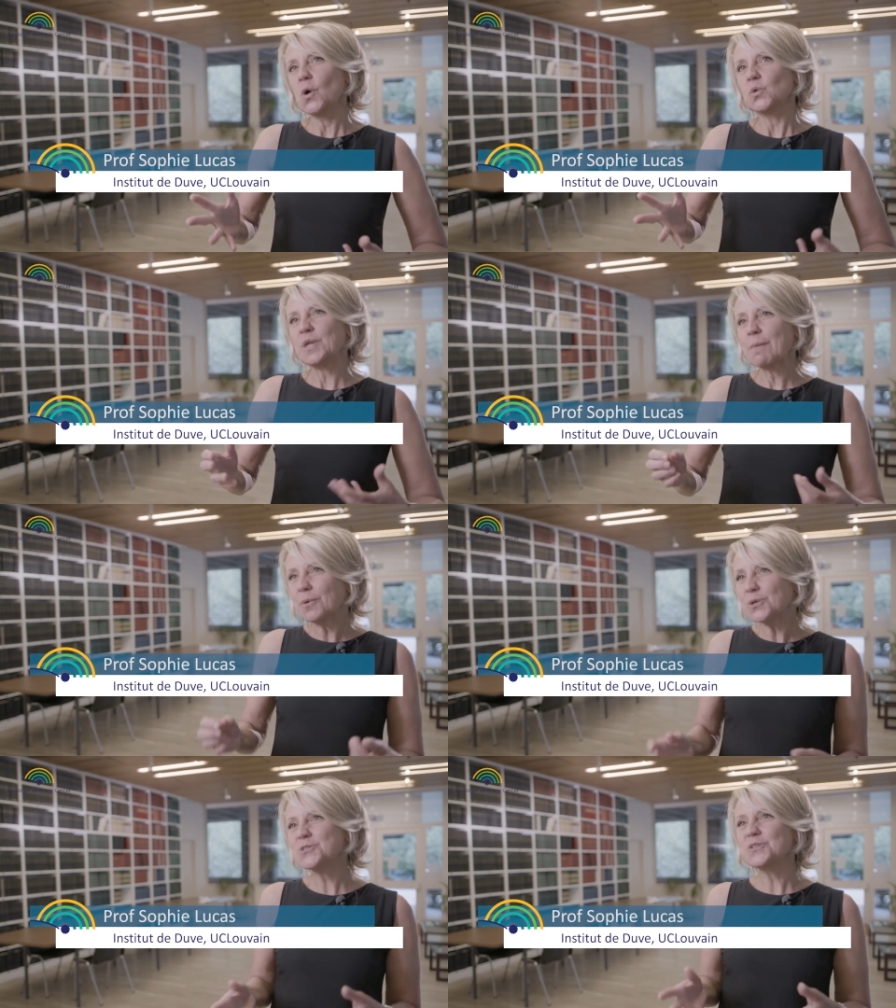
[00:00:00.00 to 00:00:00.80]
une
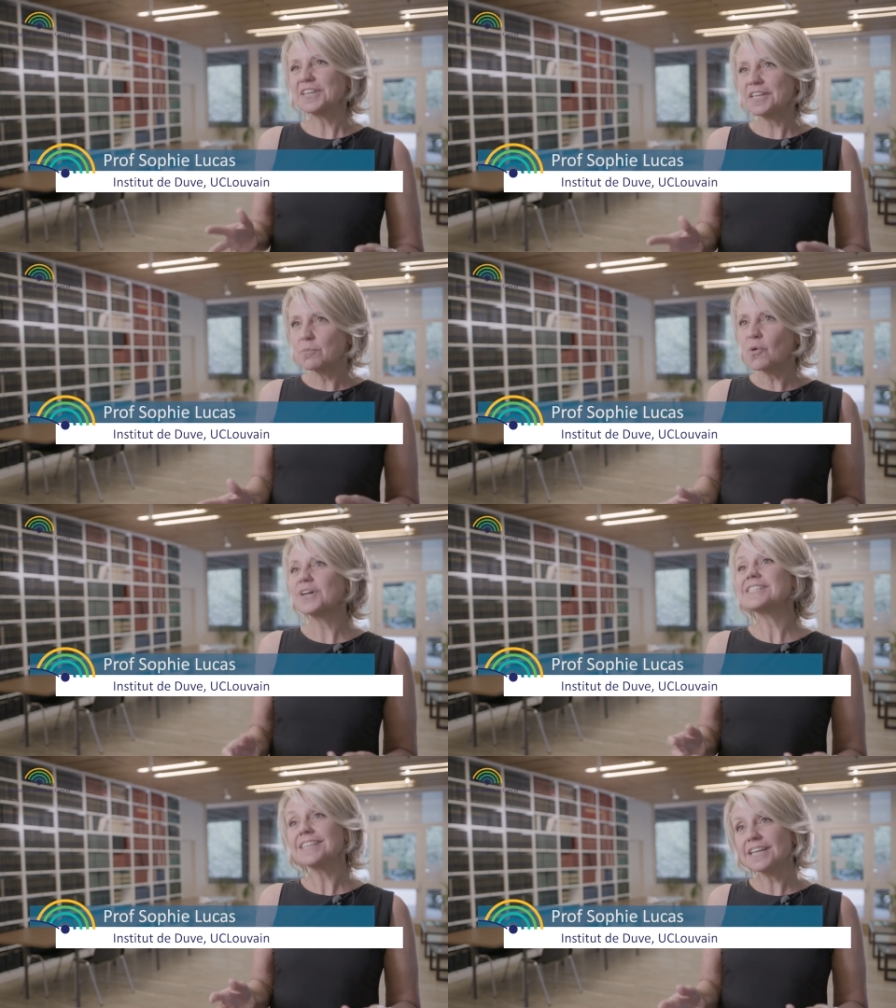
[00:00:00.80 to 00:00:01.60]
approche de traitement
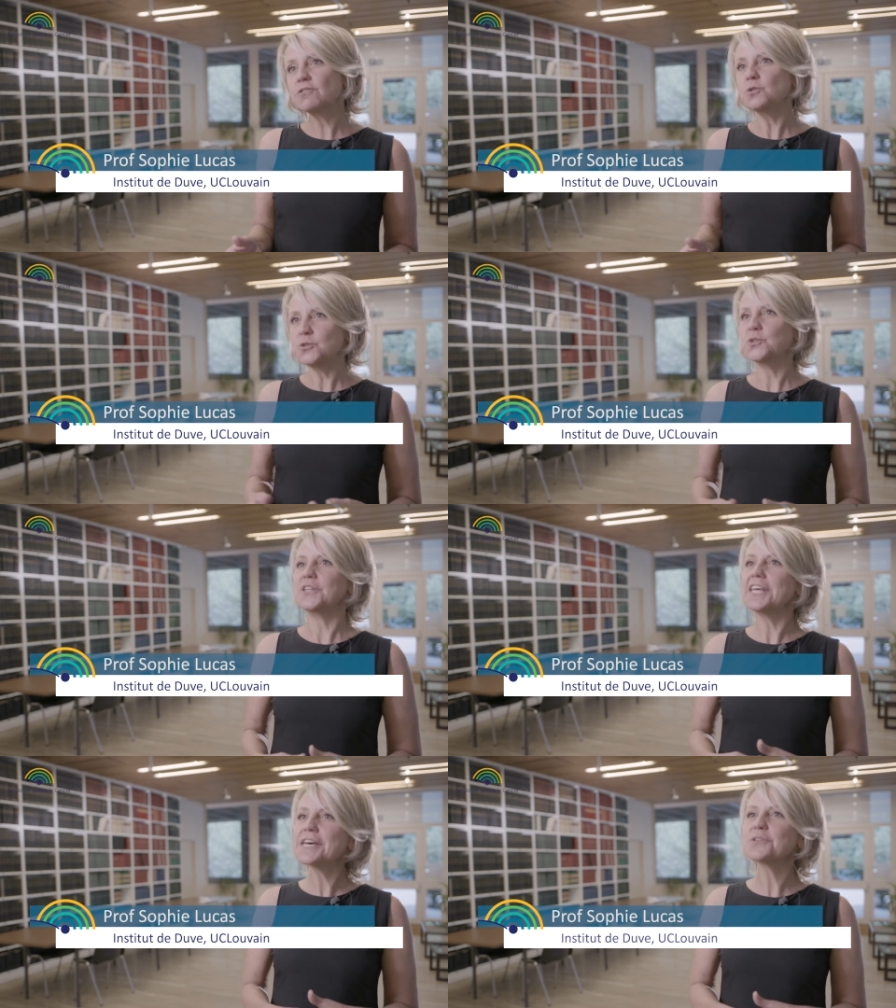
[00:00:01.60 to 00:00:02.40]
assez
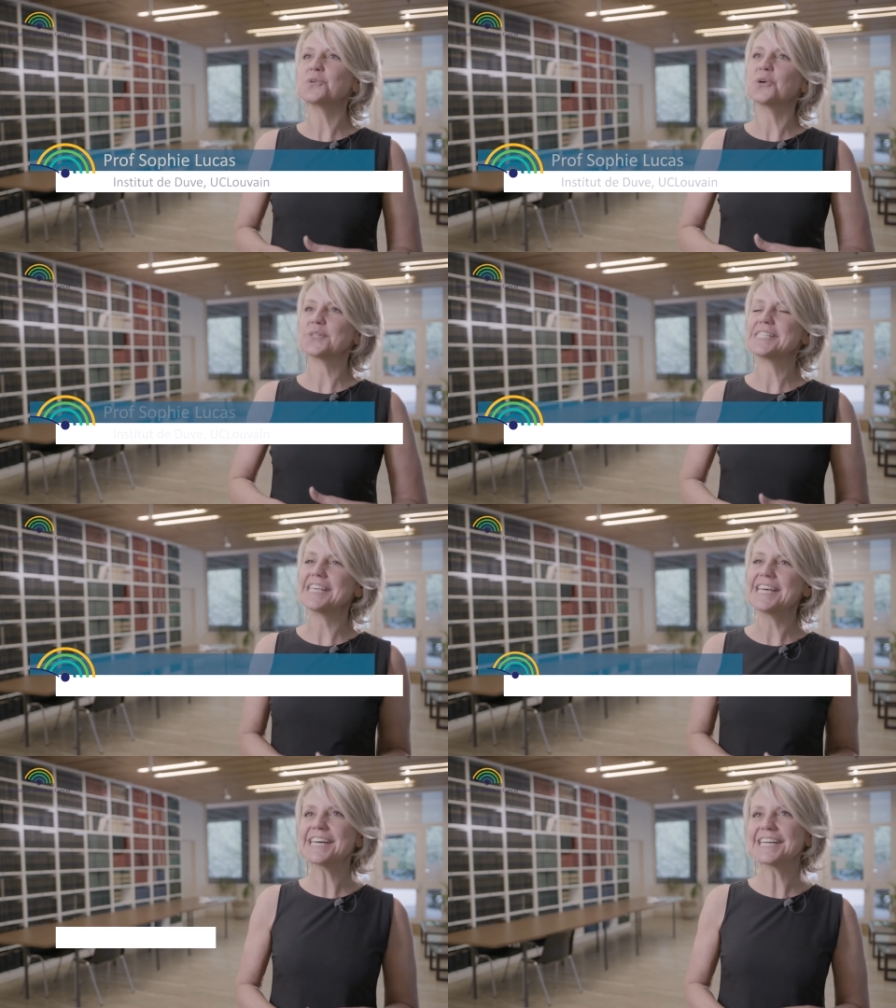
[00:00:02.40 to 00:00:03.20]
révolutionnaire du
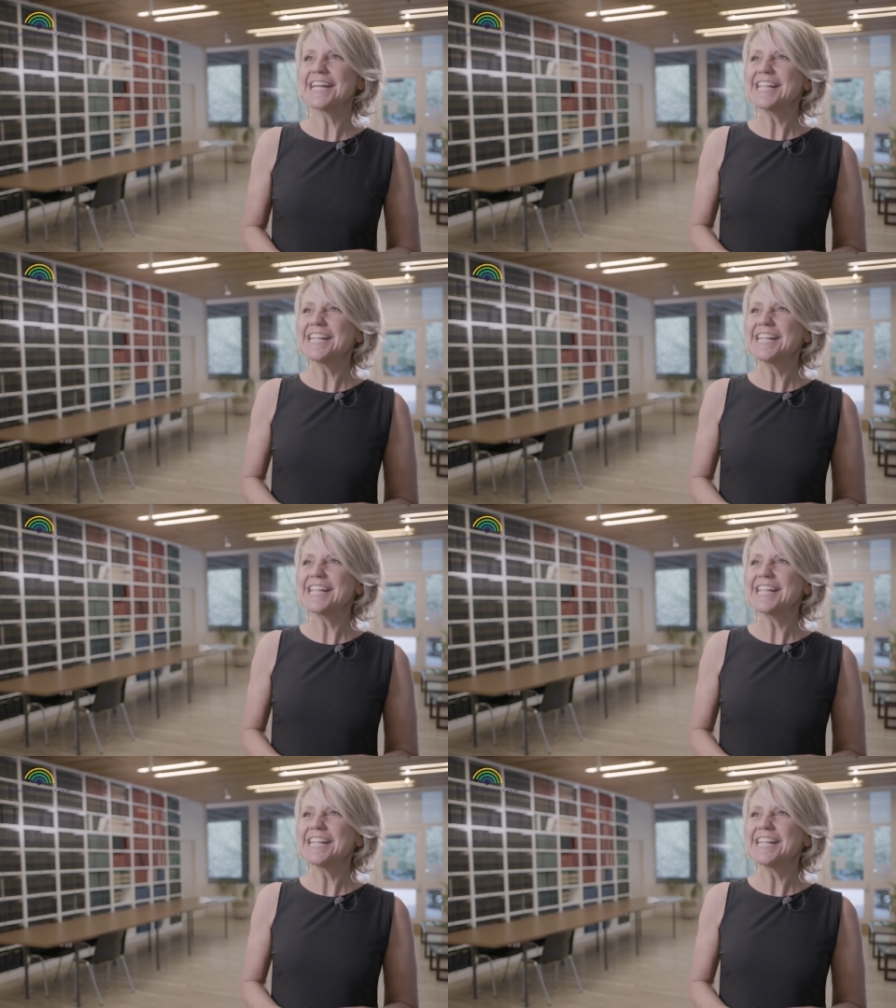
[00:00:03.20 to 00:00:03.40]
cancer.